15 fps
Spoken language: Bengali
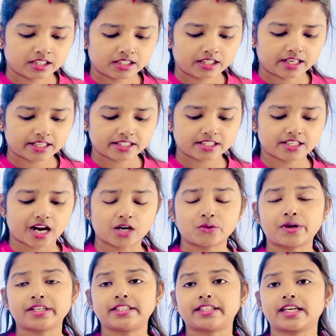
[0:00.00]
ঠিক আছে
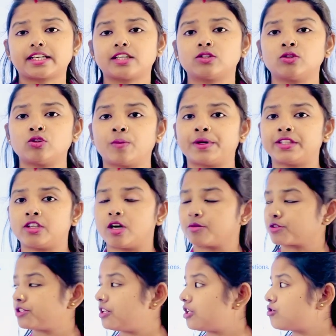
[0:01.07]
জানুয়ারি থেকে কিন্তু তোমাদের
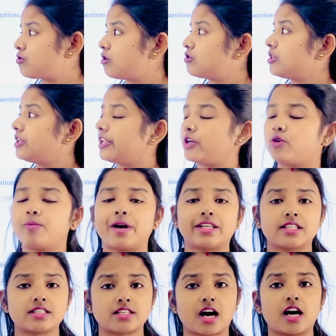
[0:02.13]
অপশনাল জুলজি নিউ ব্যাচ
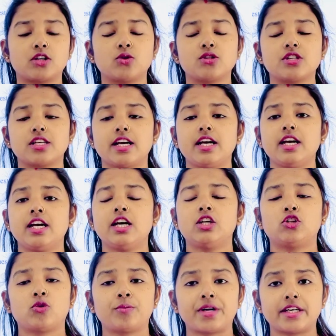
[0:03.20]
স্টার্ট হচ্ছে
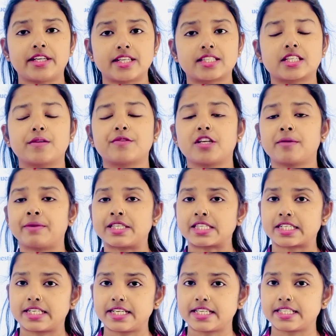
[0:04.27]
তোমরা ডেসক্রিপশন বা
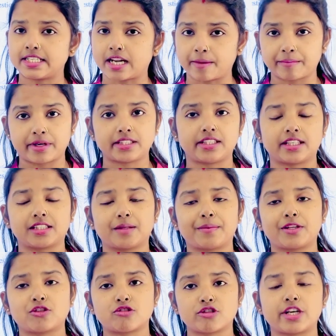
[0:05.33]
স্ক্রিনে যে নাম্বার দেখতে
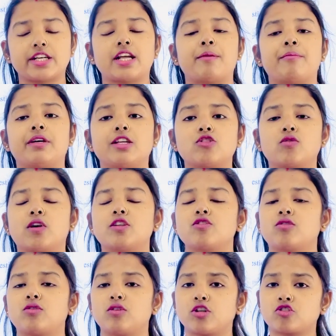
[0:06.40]
পাচ্ছ সেই নাম্বারে যোগাযোগ
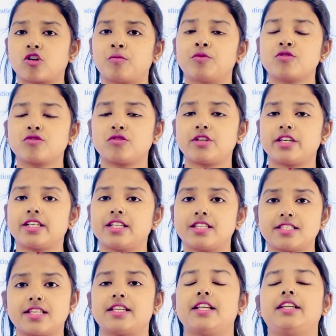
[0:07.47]
করে সমস্ত ডিটেলস
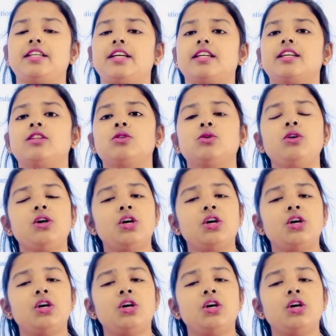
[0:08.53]
জেনে নিয়ে কিন্তু